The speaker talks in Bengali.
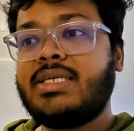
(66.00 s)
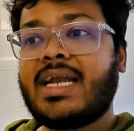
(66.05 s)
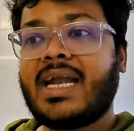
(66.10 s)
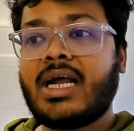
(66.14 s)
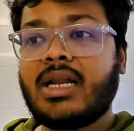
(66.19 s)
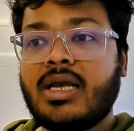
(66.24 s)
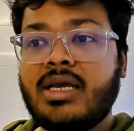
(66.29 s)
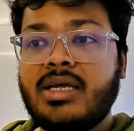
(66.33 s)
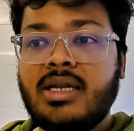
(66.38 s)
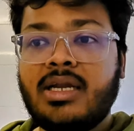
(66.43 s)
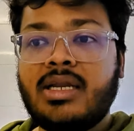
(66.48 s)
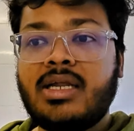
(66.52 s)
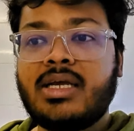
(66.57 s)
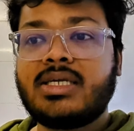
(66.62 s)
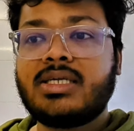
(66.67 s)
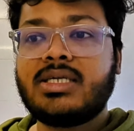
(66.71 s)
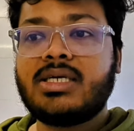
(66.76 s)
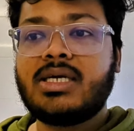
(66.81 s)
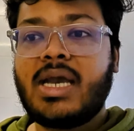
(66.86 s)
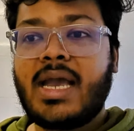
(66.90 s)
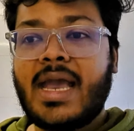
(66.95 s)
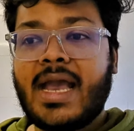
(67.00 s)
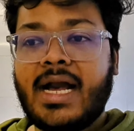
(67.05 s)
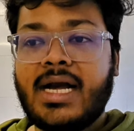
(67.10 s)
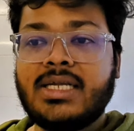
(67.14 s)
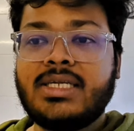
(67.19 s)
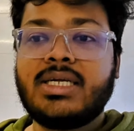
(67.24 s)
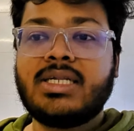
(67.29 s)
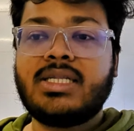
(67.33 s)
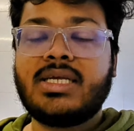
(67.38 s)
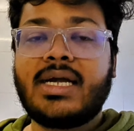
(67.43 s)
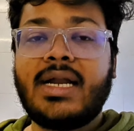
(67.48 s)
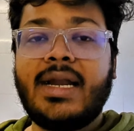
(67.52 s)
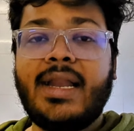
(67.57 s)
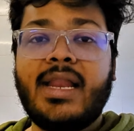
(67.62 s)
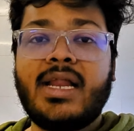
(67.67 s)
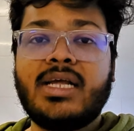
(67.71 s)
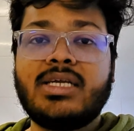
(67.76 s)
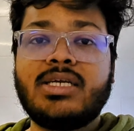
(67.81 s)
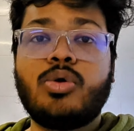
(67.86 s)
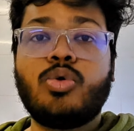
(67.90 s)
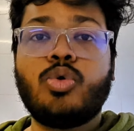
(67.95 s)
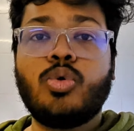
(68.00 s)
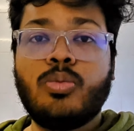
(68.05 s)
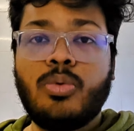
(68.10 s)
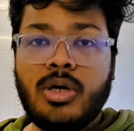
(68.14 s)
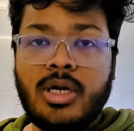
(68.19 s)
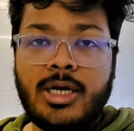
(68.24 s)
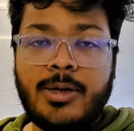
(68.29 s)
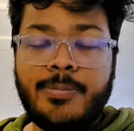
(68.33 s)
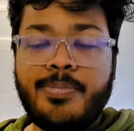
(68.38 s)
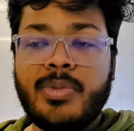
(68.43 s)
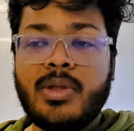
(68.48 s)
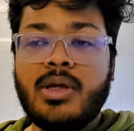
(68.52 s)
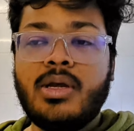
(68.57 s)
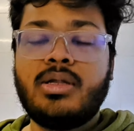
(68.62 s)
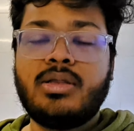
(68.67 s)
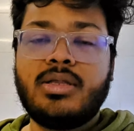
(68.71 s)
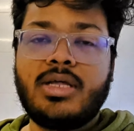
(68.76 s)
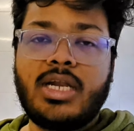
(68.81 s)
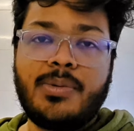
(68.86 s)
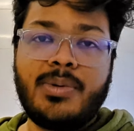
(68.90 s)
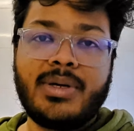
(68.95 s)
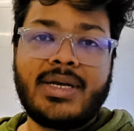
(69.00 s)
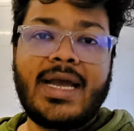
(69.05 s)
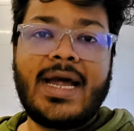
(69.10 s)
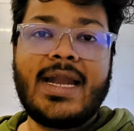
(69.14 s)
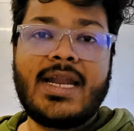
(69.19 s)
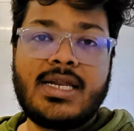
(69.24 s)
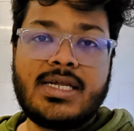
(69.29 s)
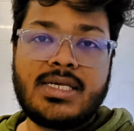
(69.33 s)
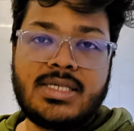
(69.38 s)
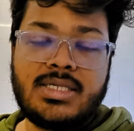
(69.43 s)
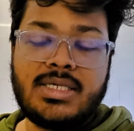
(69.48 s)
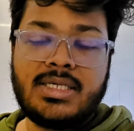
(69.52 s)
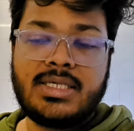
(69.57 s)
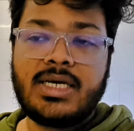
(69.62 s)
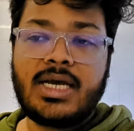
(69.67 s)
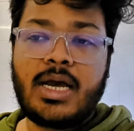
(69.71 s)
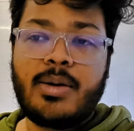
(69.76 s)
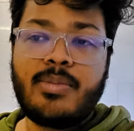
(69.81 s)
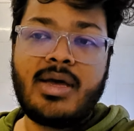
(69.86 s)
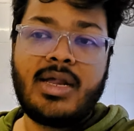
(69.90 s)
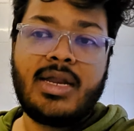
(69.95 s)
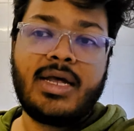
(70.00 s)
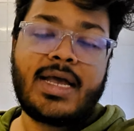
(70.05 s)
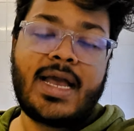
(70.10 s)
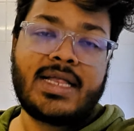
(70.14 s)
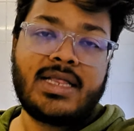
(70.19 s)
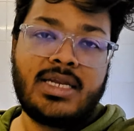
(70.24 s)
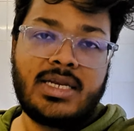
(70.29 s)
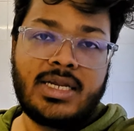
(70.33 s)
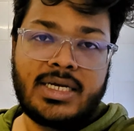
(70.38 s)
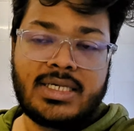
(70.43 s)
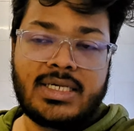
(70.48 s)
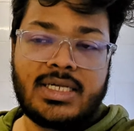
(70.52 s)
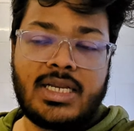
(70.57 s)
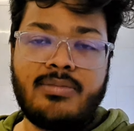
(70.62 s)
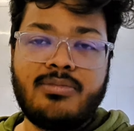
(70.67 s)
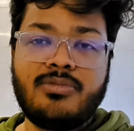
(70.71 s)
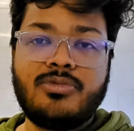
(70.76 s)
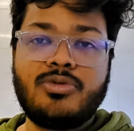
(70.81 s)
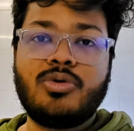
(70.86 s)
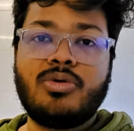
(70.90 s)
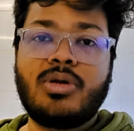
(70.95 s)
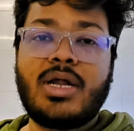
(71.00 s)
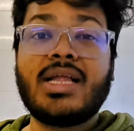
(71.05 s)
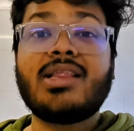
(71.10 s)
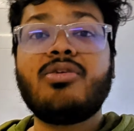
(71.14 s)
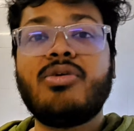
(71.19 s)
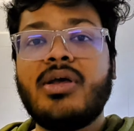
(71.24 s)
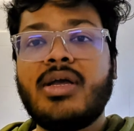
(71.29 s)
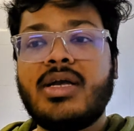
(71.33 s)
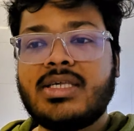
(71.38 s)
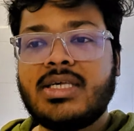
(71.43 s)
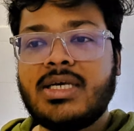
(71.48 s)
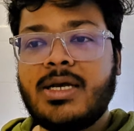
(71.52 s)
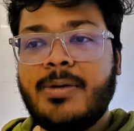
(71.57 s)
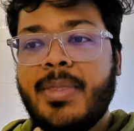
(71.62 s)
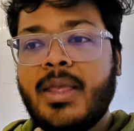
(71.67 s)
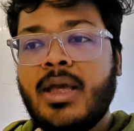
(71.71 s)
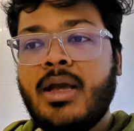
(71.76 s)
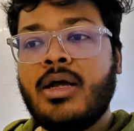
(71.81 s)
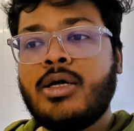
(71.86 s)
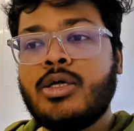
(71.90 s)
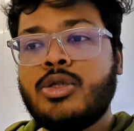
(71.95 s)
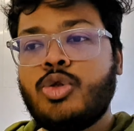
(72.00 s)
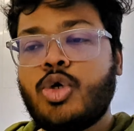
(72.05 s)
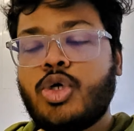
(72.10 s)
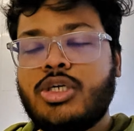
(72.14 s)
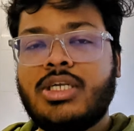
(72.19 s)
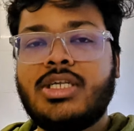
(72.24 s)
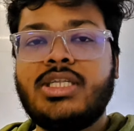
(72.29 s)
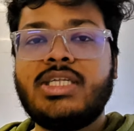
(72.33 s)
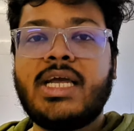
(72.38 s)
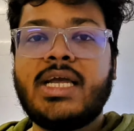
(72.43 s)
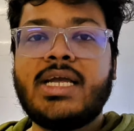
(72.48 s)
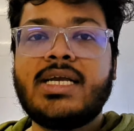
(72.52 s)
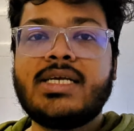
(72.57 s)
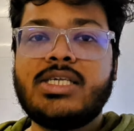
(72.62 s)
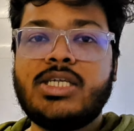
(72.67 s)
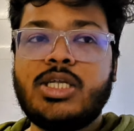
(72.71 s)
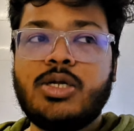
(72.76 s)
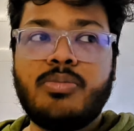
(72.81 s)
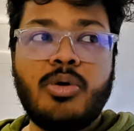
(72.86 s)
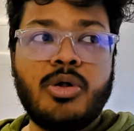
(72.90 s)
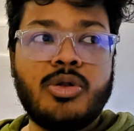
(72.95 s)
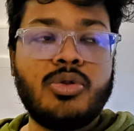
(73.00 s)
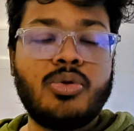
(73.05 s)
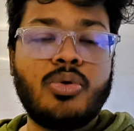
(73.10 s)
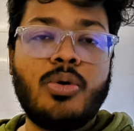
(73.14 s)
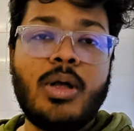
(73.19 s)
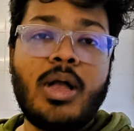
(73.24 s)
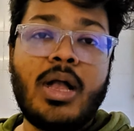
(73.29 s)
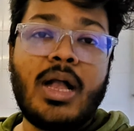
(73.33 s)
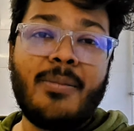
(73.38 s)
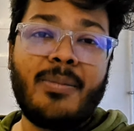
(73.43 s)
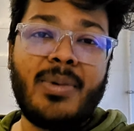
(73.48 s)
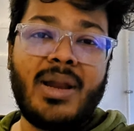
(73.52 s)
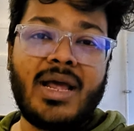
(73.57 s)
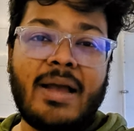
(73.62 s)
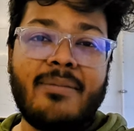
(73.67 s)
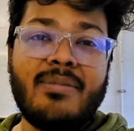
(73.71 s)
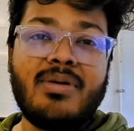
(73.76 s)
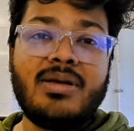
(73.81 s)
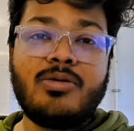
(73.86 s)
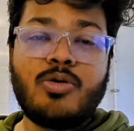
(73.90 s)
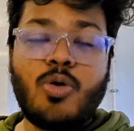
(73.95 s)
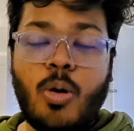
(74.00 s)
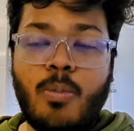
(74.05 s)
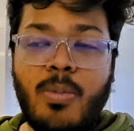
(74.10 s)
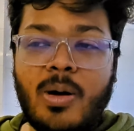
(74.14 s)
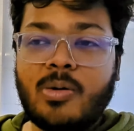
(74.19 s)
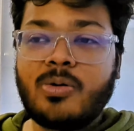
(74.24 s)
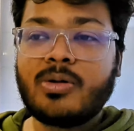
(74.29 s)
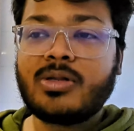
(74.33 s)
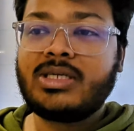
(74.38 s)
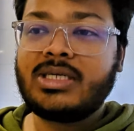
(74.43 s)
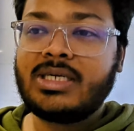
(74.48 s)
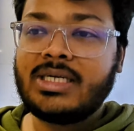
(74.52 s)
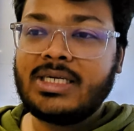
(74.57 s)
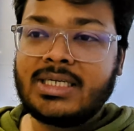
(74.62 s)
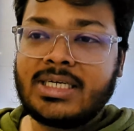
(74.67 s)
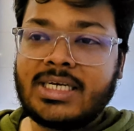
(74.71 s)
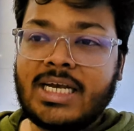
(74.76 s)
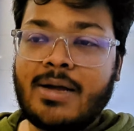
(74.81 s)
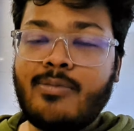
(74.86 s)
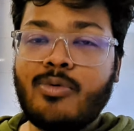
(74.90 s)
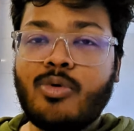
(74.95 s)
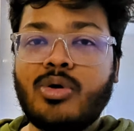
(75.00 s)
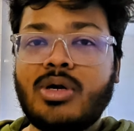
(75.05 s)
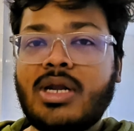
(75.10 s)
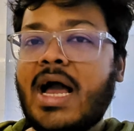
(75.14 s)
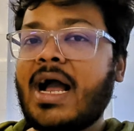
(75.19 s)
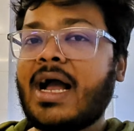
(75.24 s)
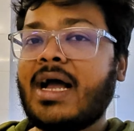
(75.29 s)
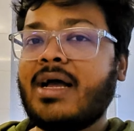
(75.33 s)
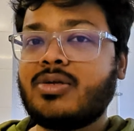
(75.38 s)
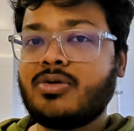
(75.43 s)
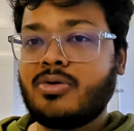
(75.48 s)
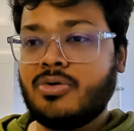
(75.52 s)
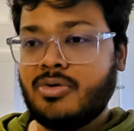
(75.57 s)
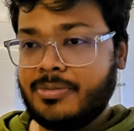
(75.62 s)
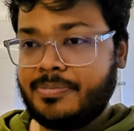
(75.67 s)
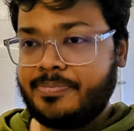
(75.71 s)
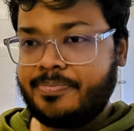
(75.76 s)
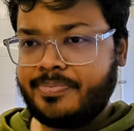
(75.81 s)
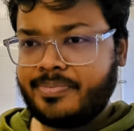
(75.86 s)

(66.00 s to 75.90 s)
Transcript: জ্যাকেট কিনে নিয়ে আসছে এক হাজার থেকে দেড় হাজার রুবলে তারা আমাকে অ্যাড্রেস দিছে আমি এর আগে একদিন গেছিলাম তো রাত হয়ে গেছে দশটা থেকে গেছি তো বন্ধ লাইক আমি অবাক হচ্ছি যে কি আমাকে ঢাকা শহর